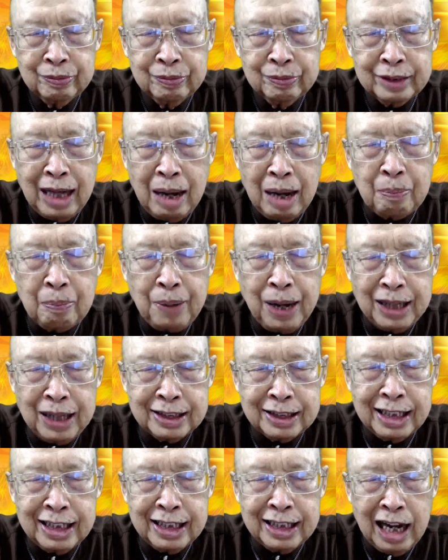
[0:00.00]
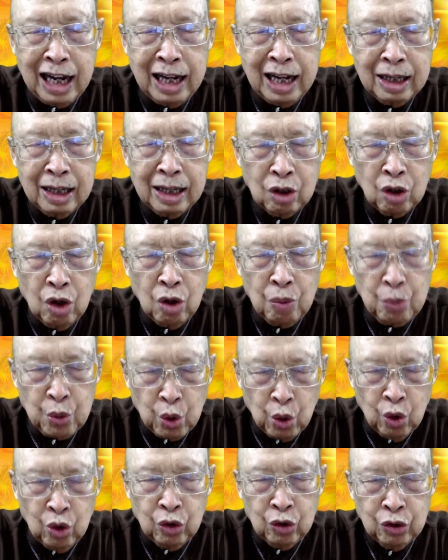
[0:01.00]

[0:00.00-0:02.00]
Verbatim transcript: ตามพระสัญญาของพรุง